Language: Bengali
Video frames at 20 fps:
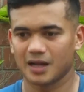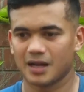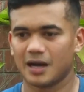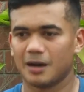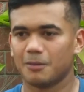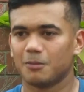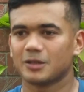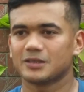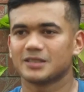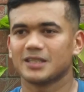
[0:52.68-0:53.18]

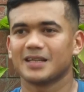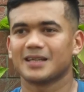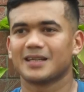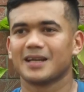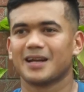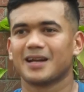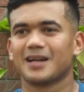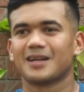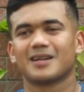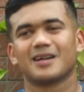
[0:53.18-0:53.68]
গাবা চায়
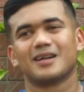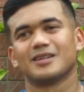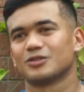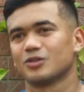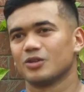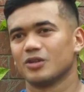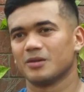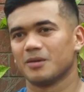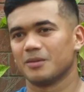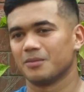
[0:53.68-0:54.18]
খেলাটা
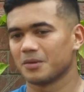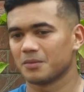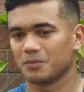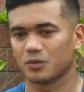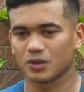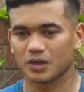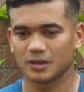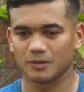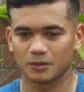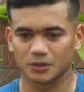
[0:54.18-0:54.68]
আসলে আমার
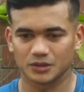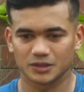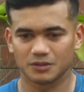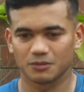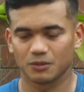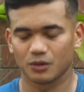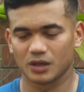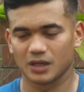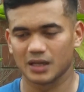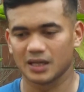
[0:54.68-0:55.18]
পক্ষে
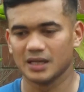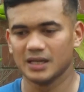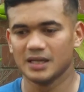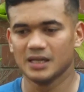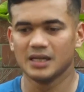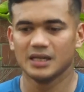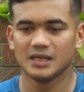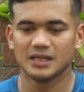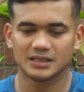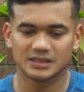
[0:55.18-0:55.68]
পসিবল না
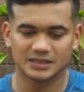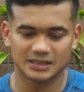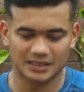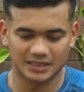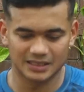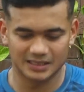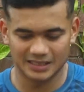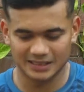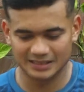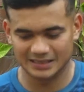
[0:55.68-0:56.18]

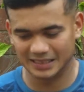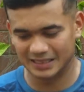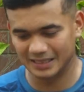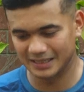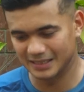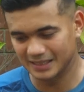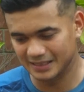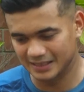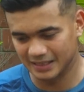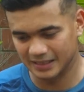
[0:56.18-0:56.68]
সেটা
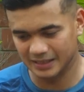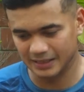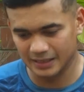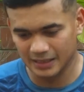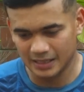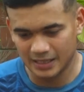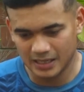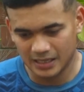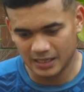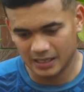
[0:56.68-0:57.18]
যেখানেই খেলি
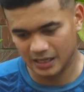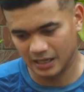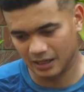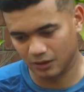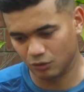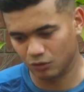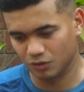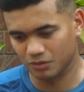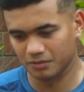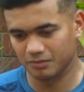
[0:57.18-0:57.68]

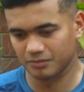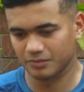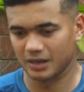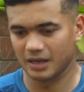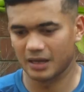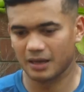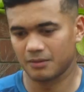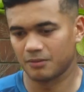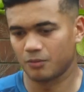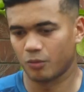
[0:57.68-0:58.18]
কারণ
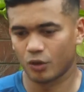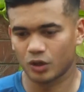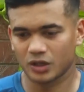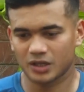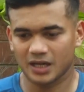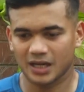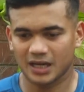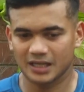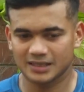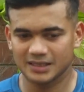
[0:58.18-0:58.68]

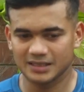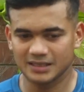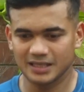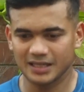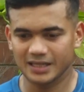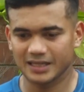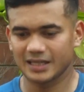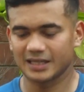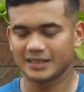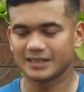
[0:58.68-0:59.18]
বলটা হাতে
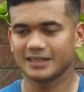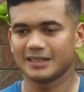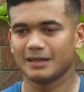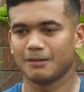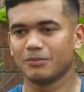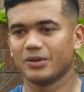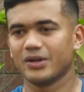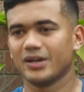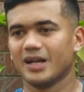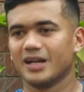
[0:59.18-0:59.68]
নিলে খেলতে
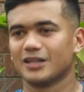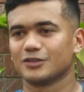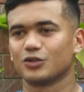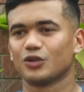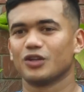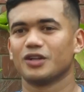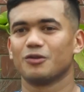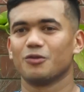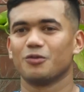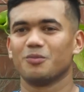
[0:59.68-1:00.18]
নামলে না
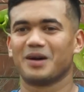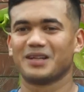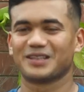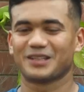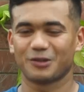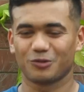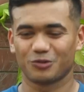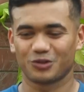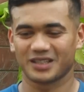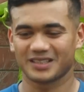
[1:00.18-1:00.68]
আসলে
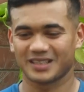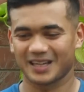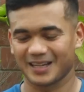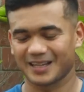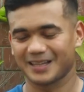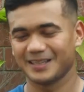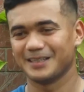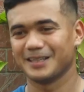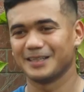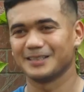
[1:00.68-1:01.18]
মাথায় ওটা
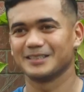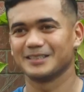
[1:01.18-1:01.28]
থাকেই না